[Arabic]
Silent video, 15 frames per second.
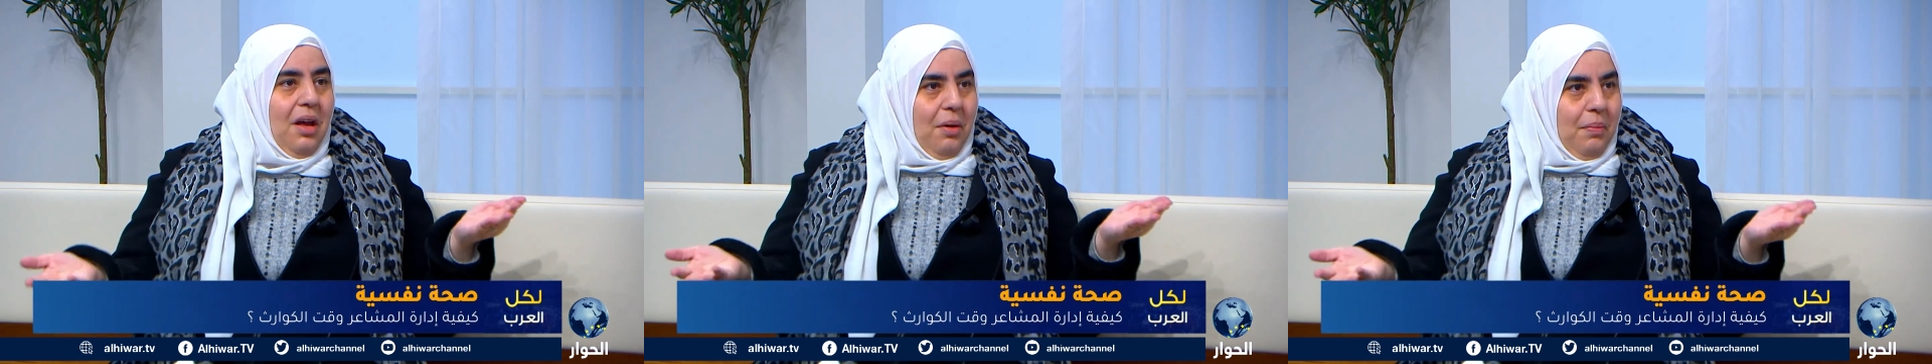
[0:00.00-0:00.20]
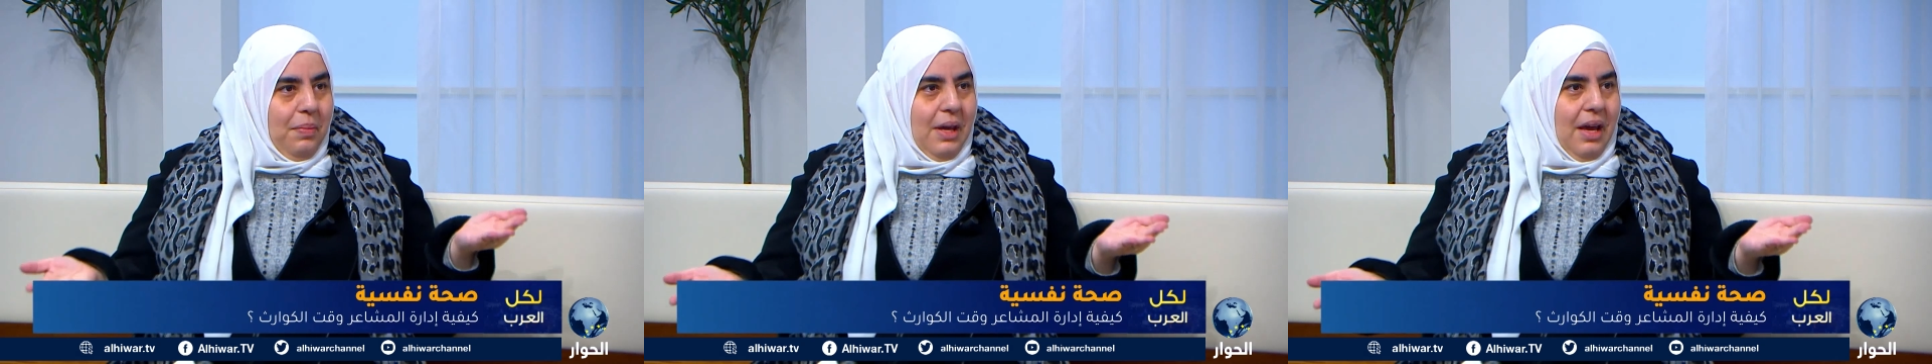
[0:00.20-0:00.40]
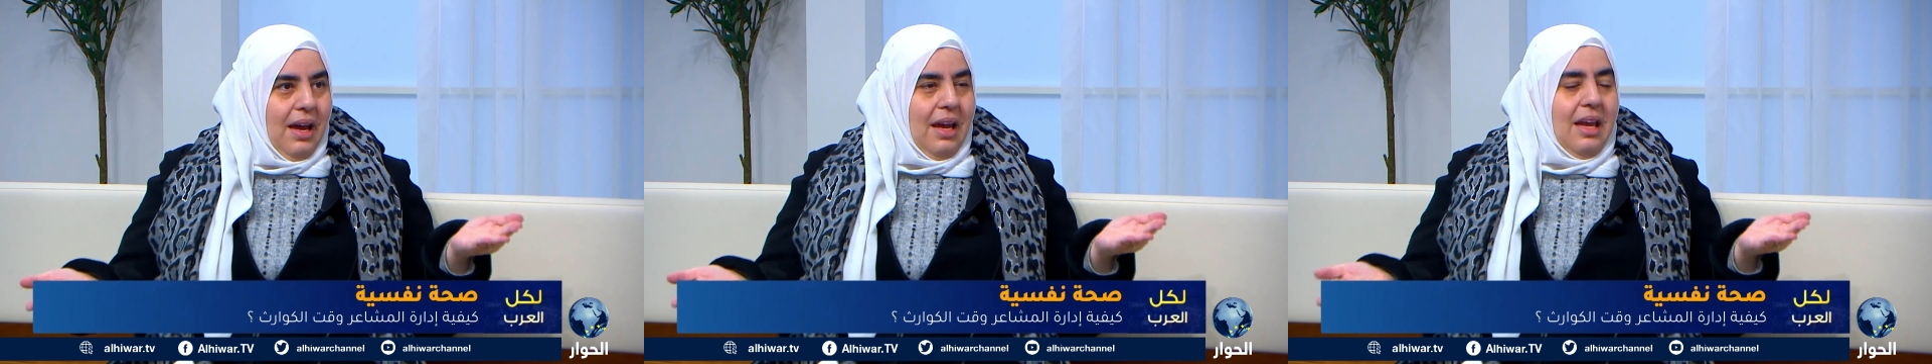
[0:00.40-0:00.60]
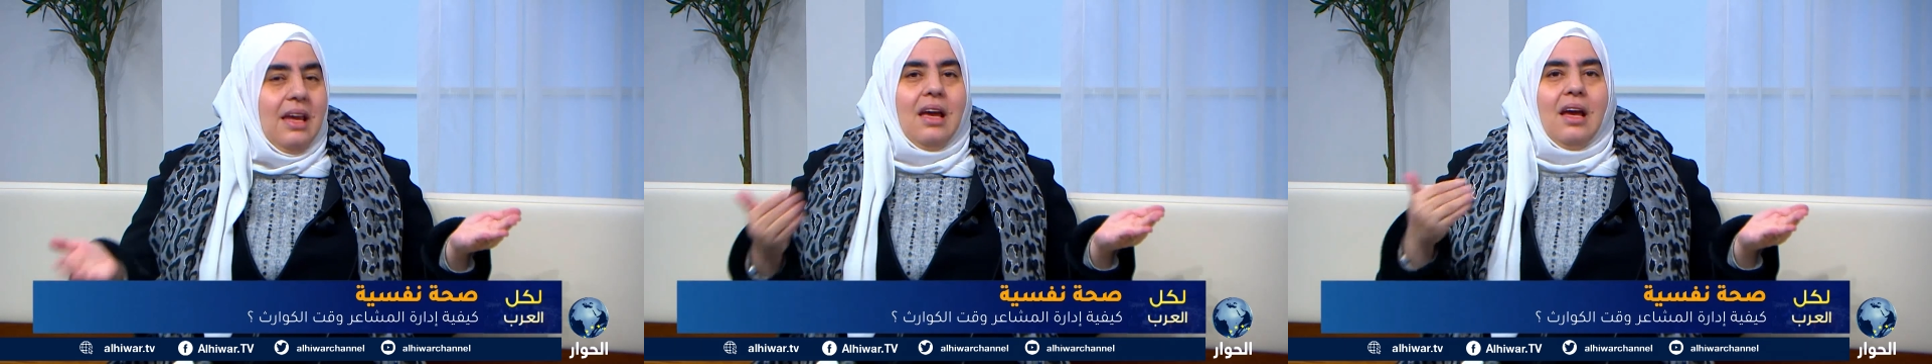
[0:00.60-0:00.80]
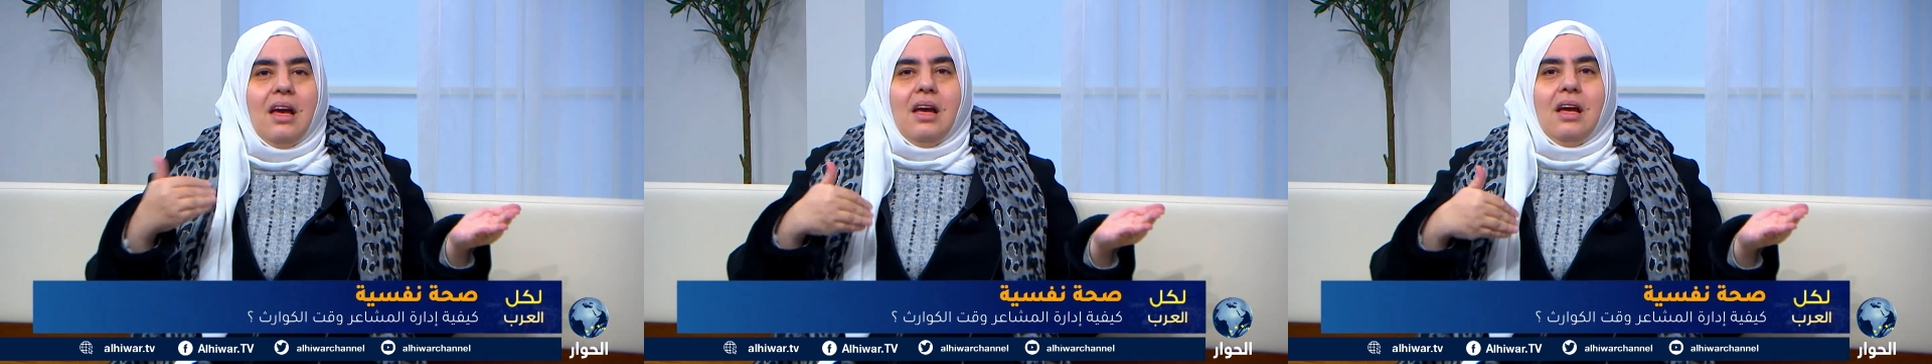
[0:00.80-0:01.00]
بهي
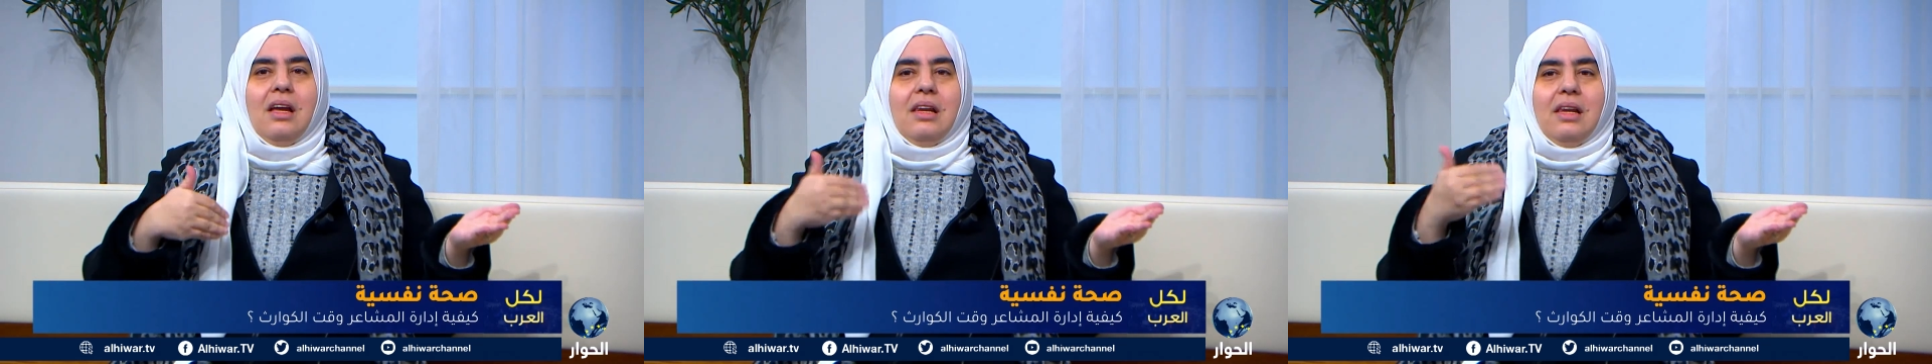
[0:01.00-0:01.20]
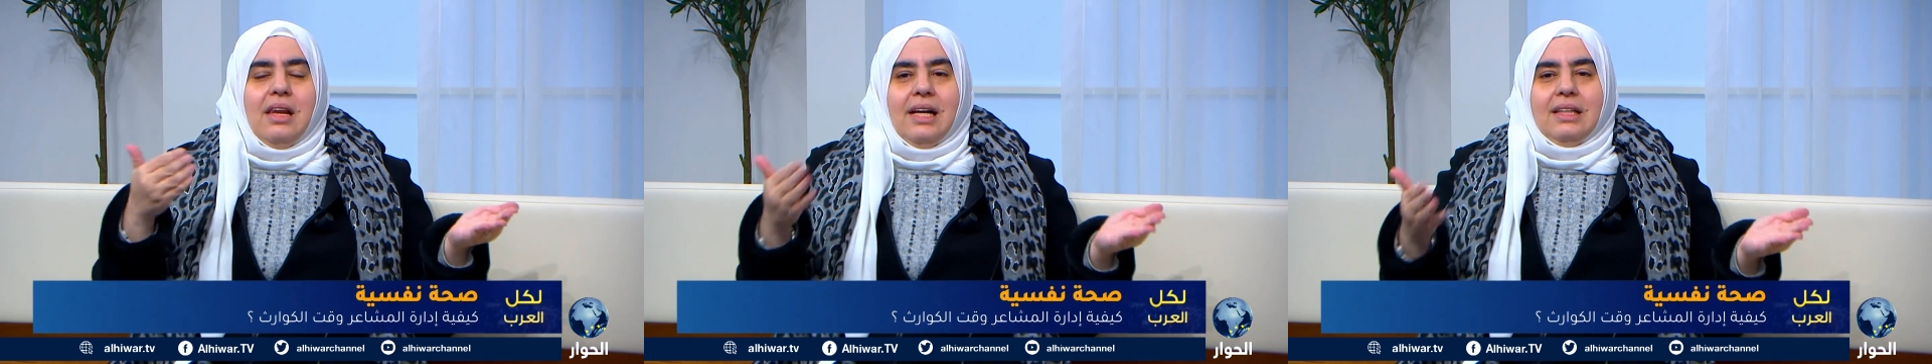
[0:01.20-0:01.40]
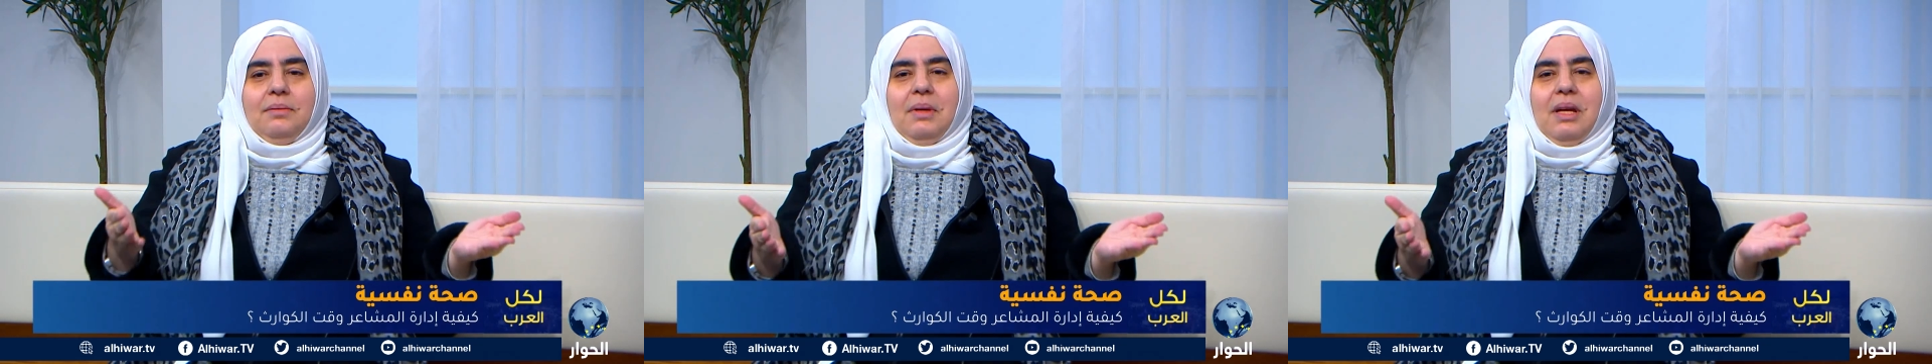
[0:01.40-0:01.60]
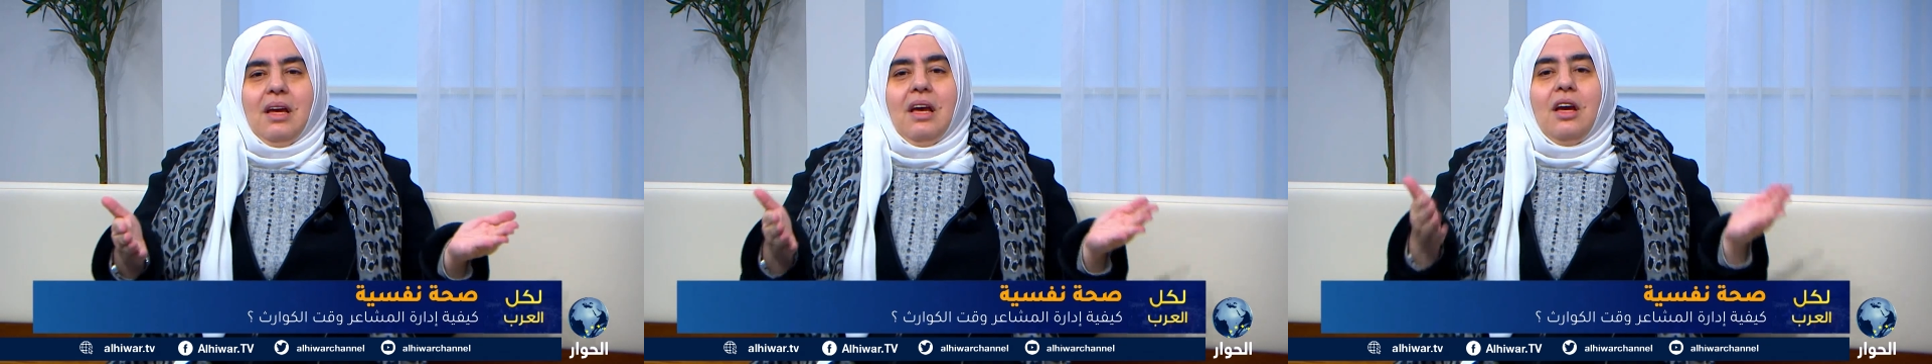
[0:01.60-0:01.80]
الازمه